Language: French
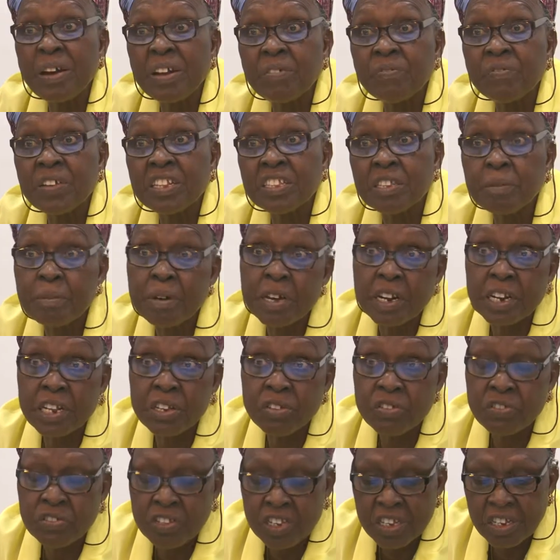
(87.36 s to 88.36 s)
parfaitement
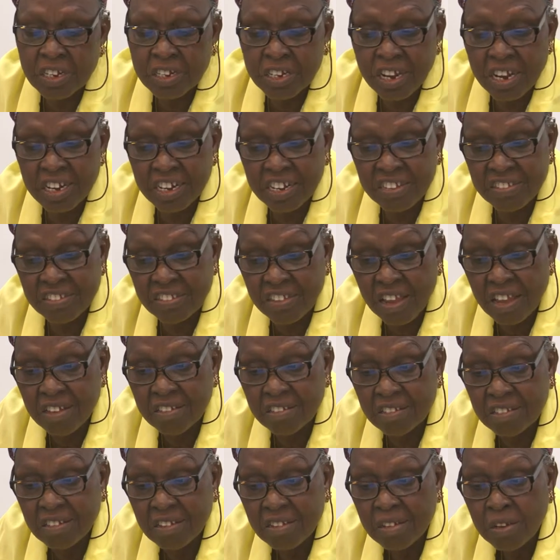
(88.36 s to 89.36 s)
réussir dans les
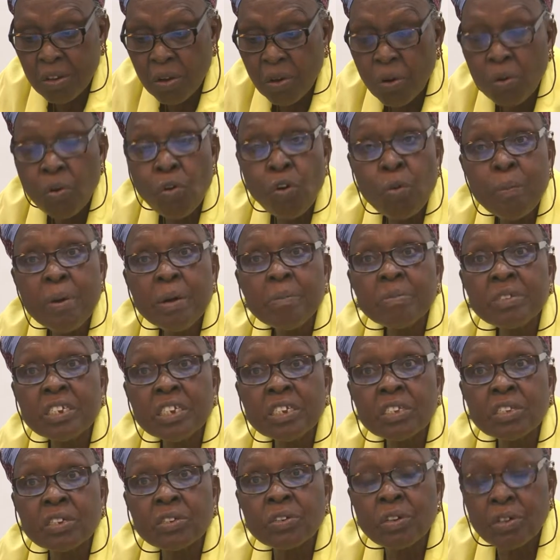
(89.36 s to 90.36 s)
sciences au même
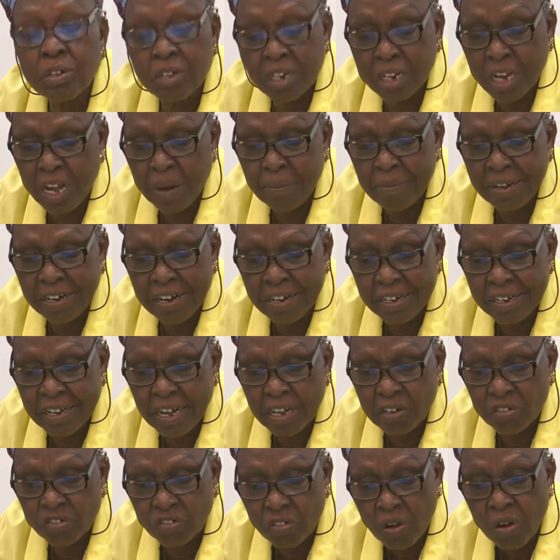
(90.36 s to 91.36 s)
titre que leurs camarades
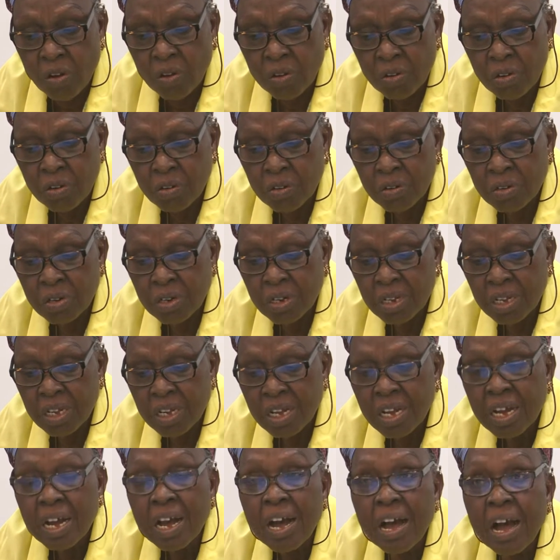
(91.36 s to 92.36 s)
garçons
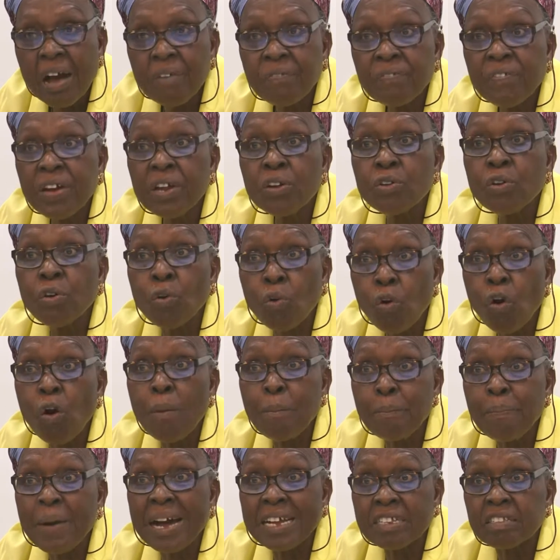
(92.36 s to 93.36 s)
afin de
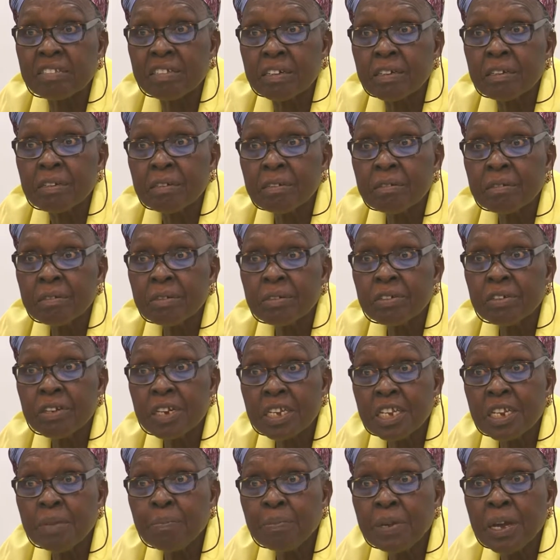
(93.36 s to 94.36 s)
combattre, je
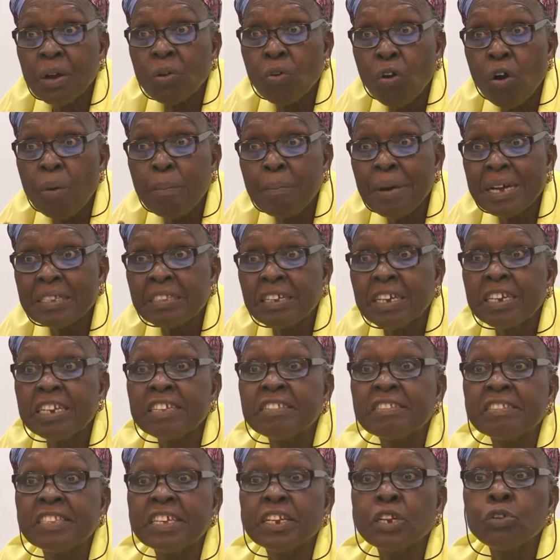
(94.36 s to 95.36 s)
dis bien combattre
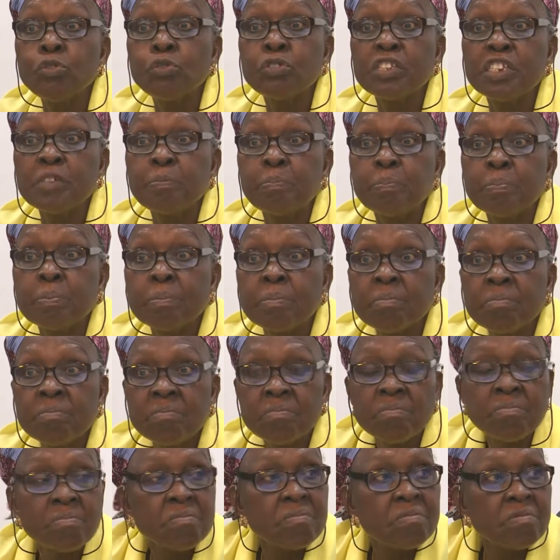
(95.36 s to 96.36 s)
les stéréotypes
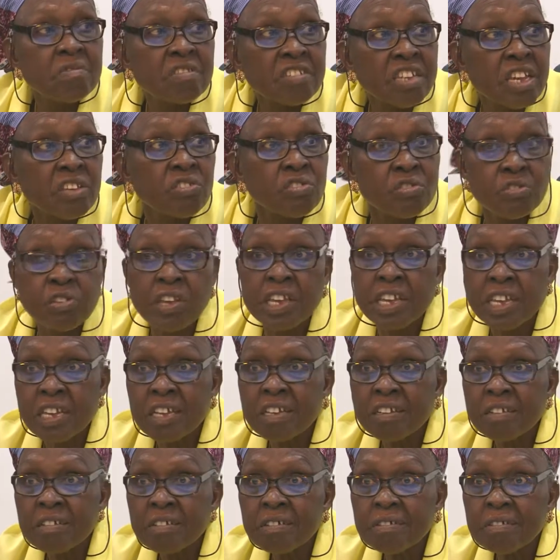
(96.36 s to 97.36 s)
sexués
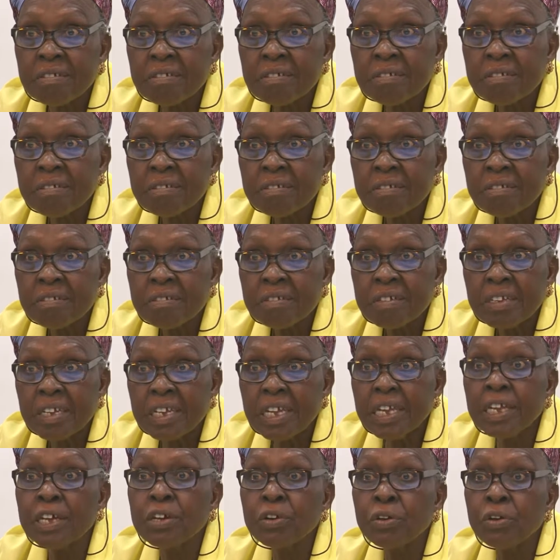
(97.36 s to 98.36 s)

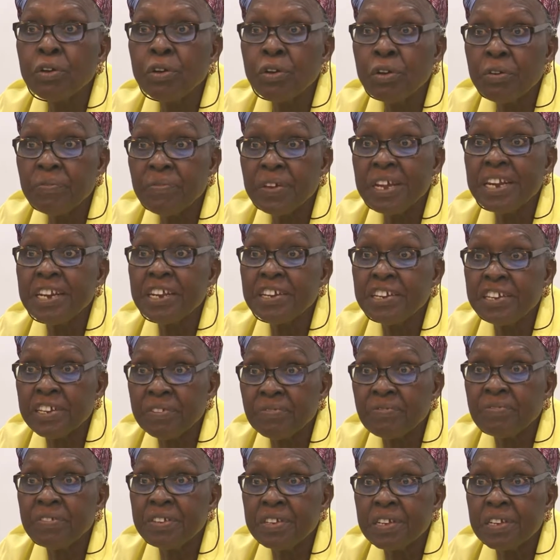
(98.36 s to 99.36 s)
et relever les défis.